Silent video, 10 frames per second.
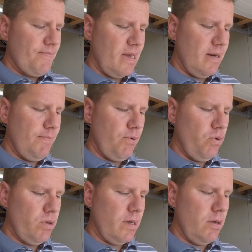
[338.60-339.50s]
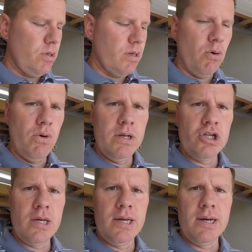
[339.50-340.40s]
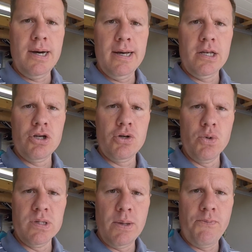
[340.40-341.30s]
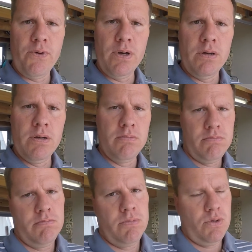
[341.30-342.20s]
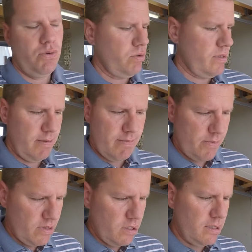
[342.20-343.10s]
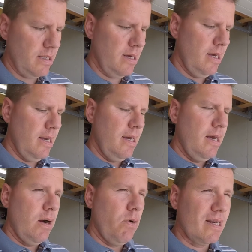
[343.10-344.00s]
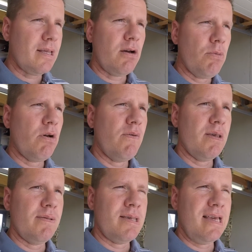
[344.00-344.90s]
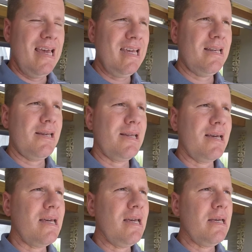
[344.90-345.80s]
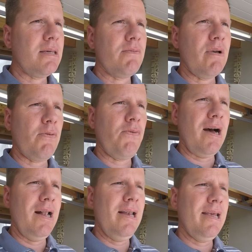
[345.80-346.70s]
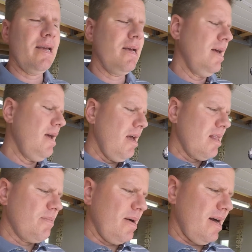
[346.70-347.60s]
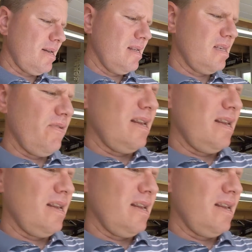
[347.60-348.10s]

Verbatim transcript: dann bräuchte er hydraulische Radstoßdämpfer. Gut, okay, habe ich nicht. Und jetzt kommt noch was, was echt tricky ist und was vor allen Dingen zu beachten ist,